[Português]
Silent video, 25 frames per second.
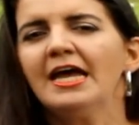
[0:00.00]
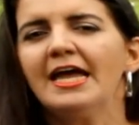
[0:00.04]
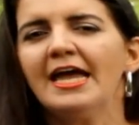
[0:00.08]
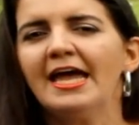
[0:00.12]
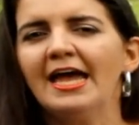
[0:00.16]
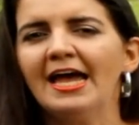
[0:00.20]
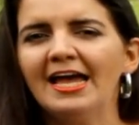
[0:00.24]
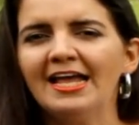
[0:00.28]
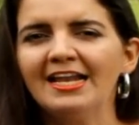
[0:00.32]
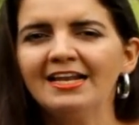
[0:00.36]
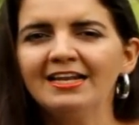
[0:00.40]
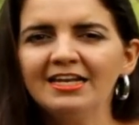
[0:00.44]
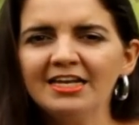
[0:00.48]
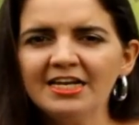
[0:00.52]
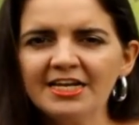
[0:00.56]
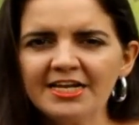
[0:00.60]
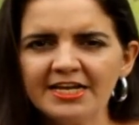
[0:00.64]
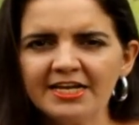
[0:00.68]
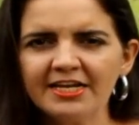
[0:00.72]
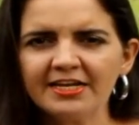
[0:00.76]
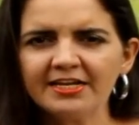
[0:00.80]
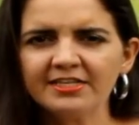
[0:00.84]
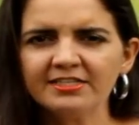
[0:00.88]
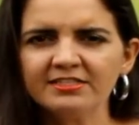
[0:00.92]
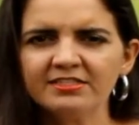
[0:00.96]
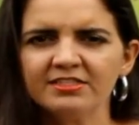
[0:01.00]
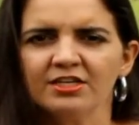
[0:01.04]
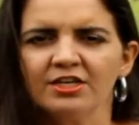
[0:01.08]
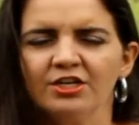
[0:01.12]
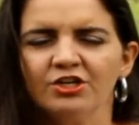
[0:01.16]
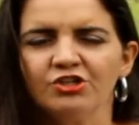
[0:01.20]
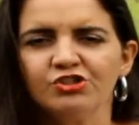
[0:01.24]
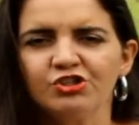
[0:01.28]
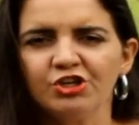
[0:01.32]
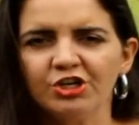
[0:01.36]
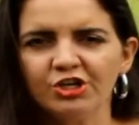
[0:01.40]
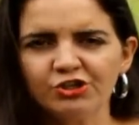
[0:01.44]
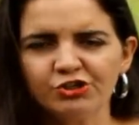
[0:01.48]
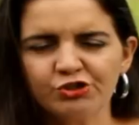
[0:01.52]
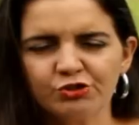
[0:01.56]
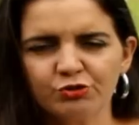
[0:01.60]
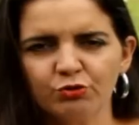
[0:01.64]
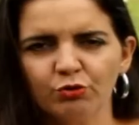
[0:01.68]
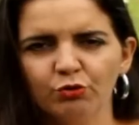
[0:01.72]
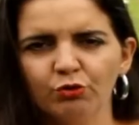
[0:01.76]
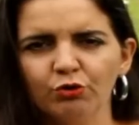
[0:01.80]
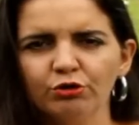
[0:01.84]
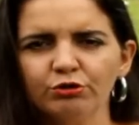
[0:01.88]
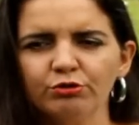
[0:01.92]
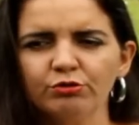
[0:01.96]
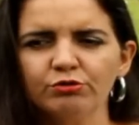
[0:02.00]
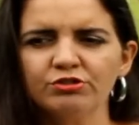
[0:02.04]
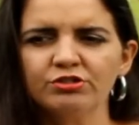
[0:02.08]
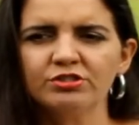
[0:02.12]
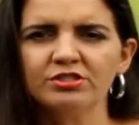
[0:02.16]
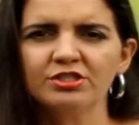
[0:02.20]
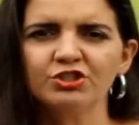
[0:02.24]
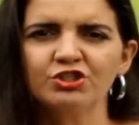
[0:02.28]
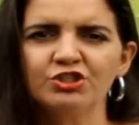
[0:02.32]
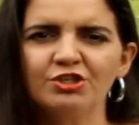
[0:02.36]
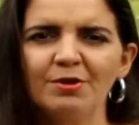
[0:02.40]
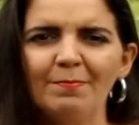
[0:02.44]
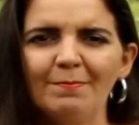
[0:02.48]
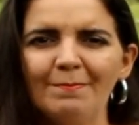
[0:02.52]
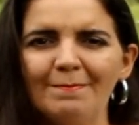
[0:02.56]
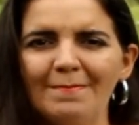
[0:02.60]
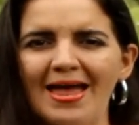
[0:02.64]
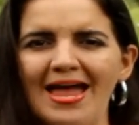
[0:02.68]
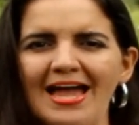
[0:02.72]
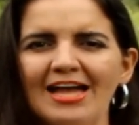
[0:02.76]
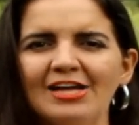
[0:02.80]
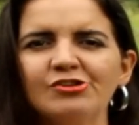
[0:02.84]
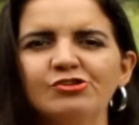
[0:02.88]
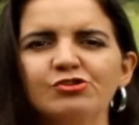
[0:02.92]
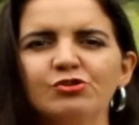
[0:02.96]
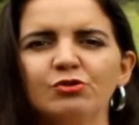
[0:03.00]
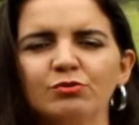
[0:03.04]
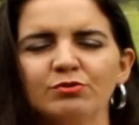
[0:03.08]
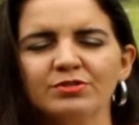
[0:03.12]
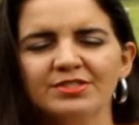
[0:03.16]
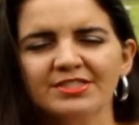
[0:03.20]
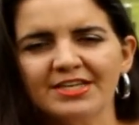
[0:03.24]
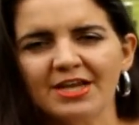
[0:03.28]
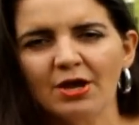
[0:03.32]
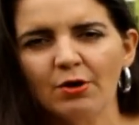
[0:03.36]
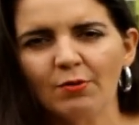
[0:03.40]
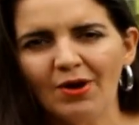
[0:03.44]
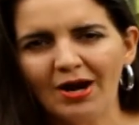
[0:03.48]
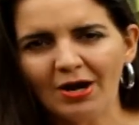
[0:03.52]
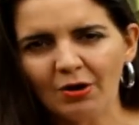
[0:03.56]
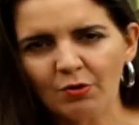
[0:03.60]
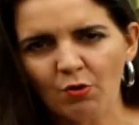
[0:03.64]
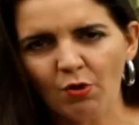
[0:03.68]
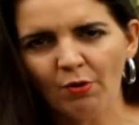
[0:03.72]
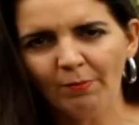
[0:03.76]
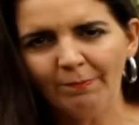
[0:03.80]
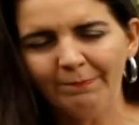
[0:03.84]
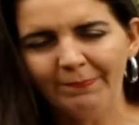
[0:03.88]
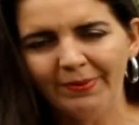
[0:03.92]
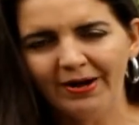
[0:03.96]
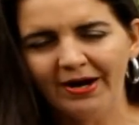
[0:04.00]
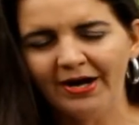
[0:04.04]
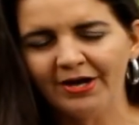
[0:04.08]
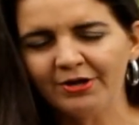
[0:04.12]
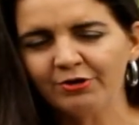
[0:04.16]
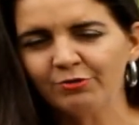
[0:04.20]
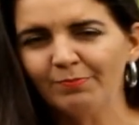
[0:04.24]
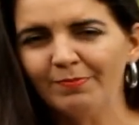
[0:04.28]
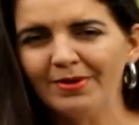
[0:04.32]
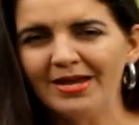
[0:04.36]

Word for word: é, links de estudos de médicos que eu acompanho,